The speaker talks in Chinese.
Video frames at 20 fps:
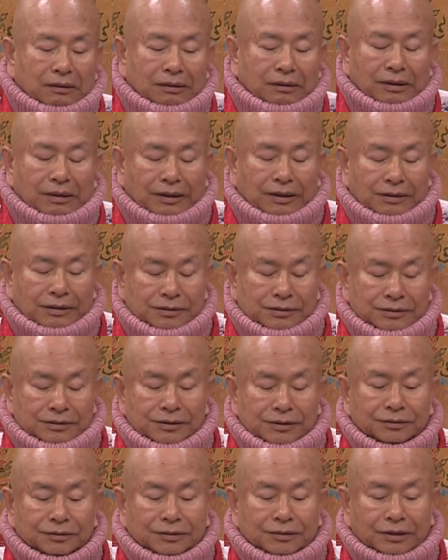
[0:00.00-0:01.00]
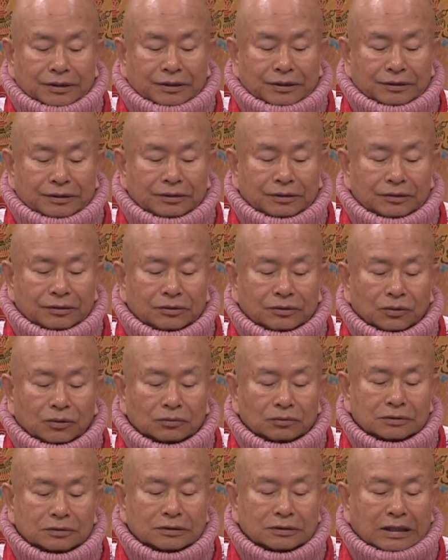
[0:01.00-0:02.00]
啊，现在
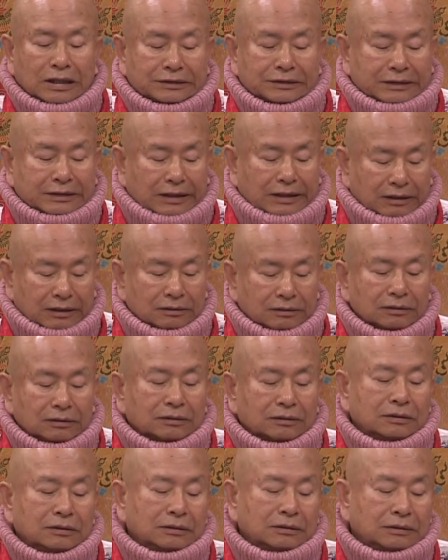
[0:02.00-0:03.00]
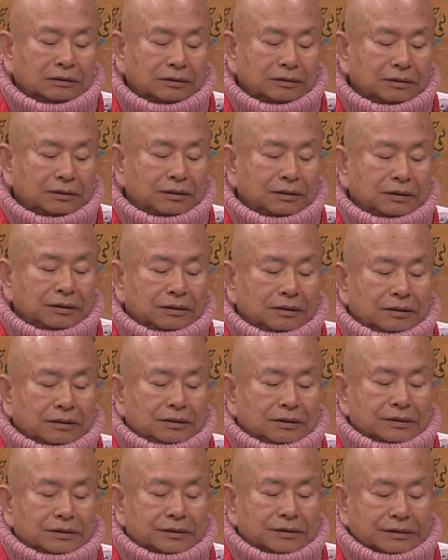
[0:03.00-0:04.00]
通知大家，
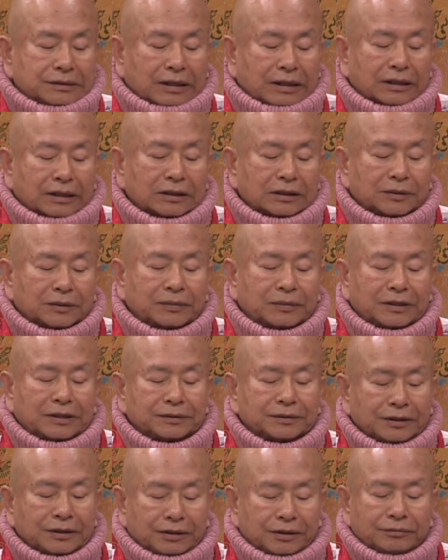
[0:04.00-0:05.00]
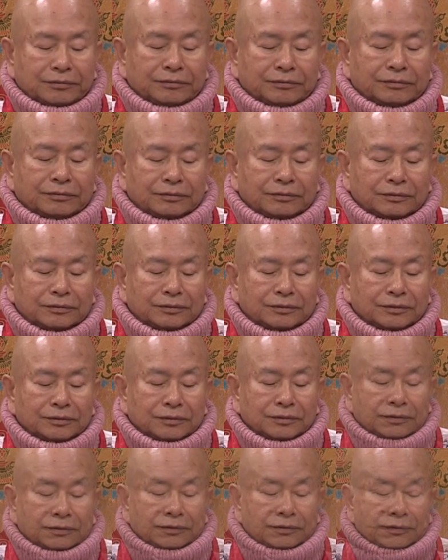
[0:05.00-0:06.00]
下个礼拜天，
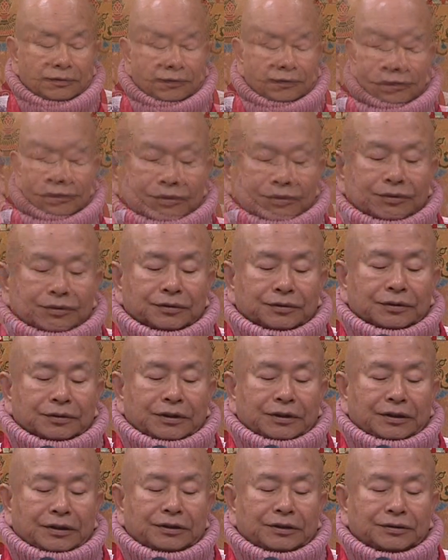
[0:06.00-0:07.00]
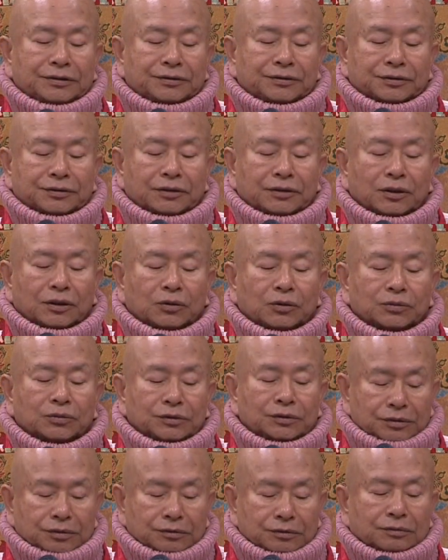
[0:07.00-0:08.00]
四月十六
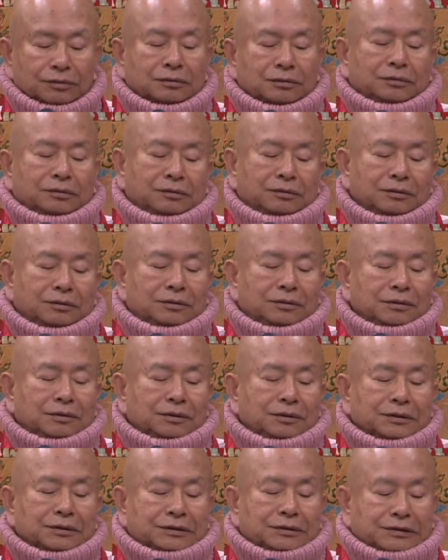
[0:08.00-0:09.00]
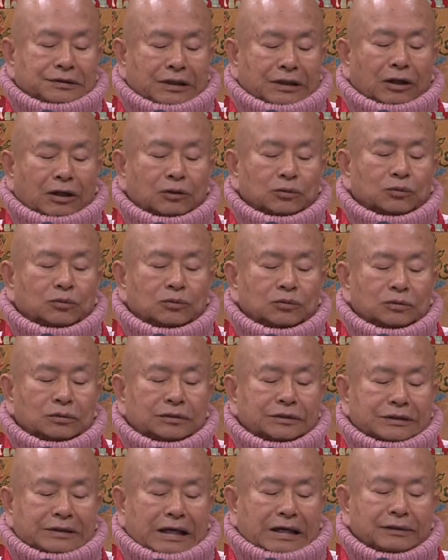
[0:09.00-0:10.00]
日。下午
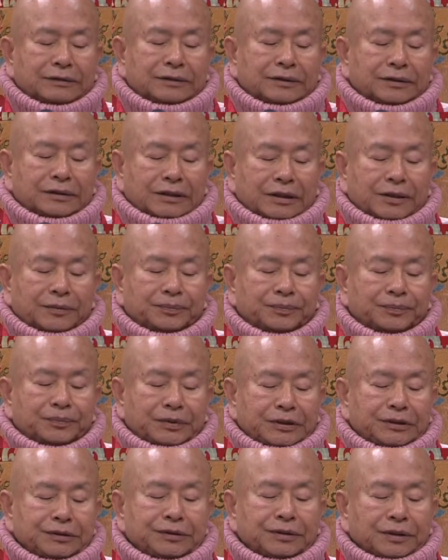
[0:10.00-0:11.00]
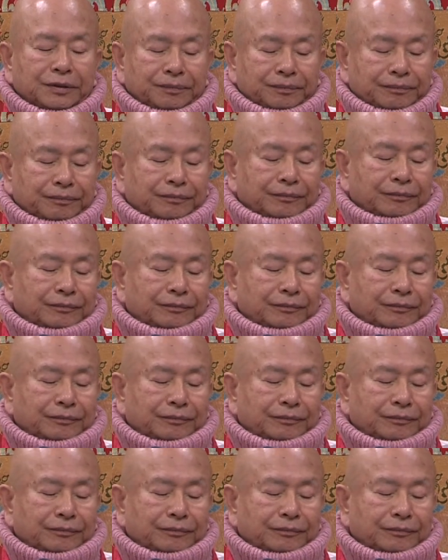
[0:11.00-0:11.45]
三点 PM，